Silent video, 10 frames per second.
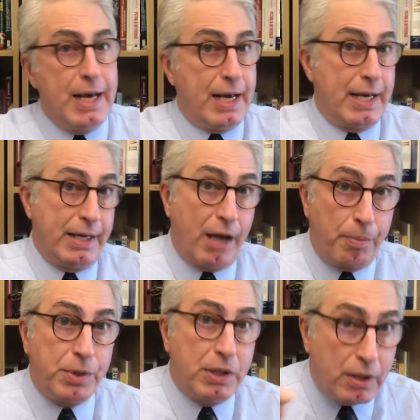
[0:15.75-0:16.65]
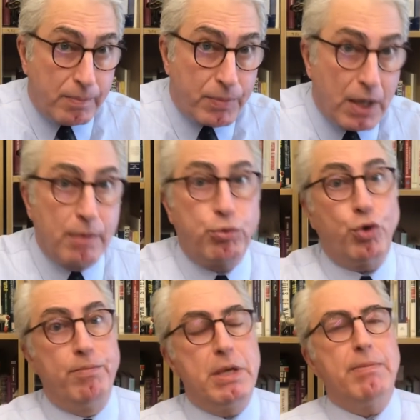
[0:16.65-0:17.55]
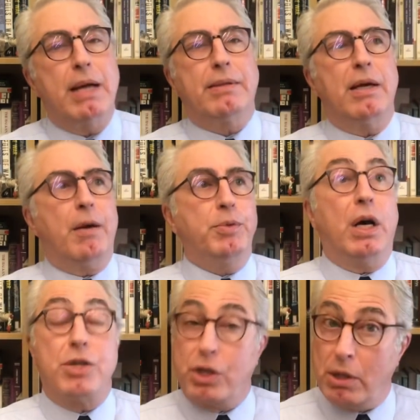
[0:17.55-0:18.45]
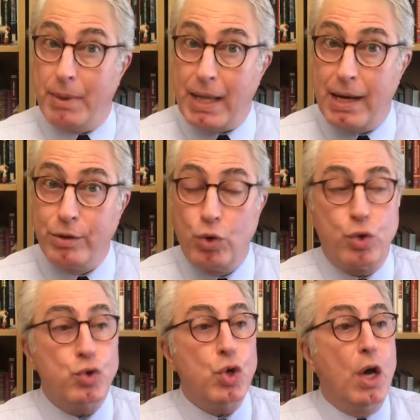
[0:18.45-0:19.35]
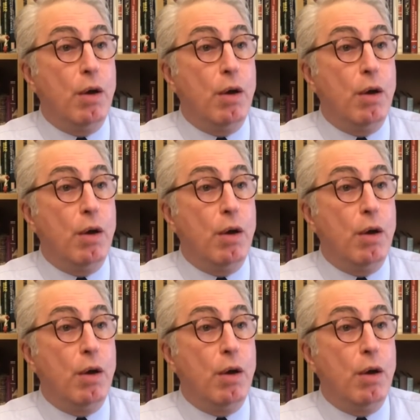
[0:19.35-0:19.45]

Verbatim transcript: e, yaptığı e, bugün 1 Mart'ta yaptığı açıklamadan anlıyoruz.